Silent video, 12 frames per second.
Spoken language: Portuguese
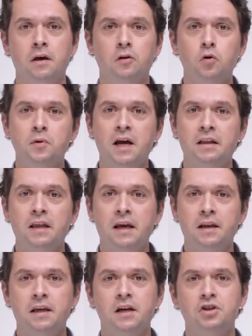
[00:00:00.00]
dominar
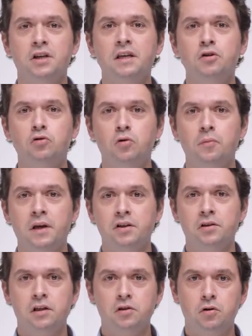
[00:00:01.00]
técnicas e
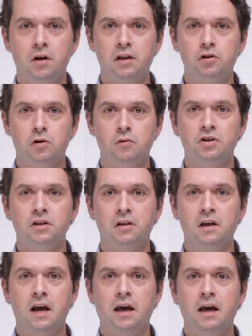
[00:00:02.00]
instrumentos relacionados com a gestão
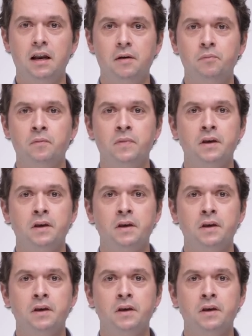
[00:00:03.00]
da carreira